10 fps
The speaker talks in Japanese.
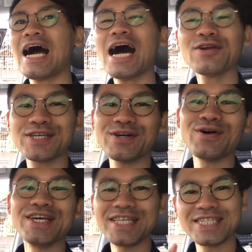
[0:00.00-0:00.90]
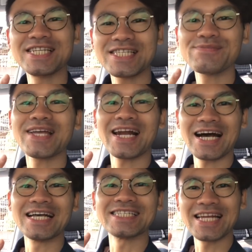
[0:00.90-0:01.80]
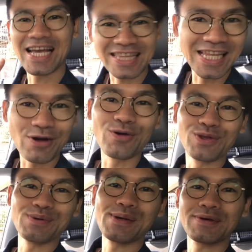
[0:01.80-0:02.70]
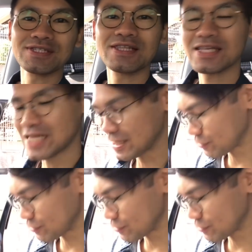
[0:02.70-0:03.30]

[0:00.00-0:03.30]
ある日の一日みたいな感じでやっていこうと思います。で、早